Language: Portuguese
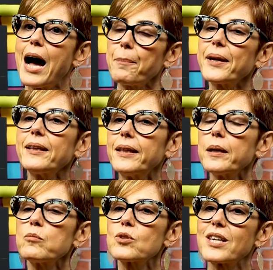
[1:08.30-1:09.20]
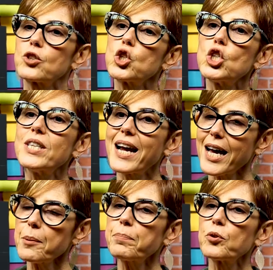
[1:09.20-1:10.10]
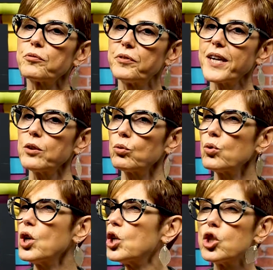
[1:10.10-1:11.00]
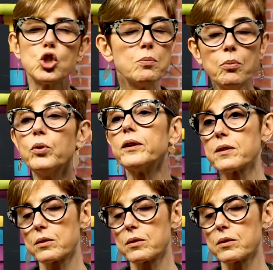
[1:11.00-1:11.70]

aprendemos a tirar proveito de muitas